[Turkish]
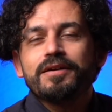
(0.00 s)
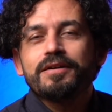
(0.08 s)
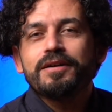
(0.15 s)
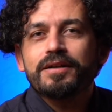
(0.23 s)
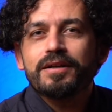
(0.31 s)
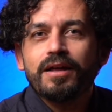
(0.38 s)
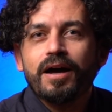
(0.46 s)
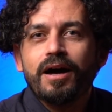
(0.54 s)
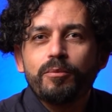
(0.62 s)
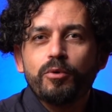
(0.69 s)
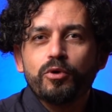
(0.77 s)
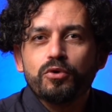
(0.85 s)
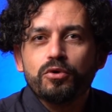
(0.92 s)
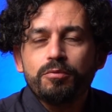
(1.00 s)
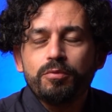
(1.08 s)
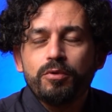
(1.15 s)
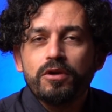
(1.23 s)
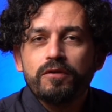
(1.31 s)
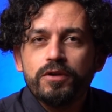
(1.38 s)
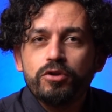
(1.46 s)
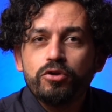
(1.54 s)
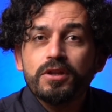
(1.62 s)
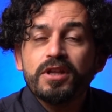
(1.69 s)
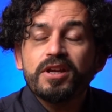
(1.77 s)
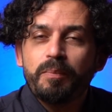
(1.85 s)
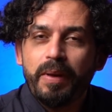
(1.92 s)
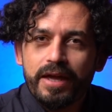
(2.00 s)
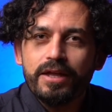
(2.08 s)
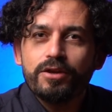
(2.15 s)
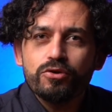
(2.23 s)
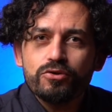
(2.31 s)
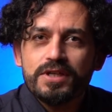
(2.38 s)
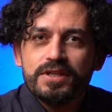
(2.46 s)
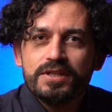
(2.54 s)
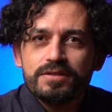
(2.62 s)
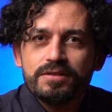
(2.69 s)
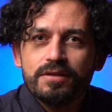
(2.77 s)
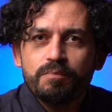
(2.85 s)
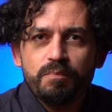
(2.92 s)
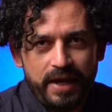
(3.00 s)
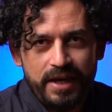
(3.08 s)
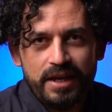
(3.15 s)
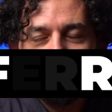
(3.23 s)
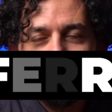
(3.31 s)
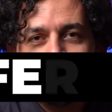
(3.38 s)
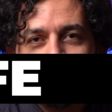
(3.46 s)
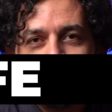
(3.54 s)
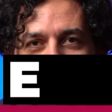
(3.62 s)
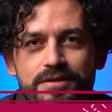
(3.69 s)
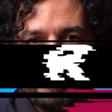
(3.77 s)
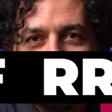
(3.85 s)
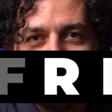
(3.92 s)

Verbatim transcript: kanala abone olup videoları beğeniyorsanız beğenebilirsiniz.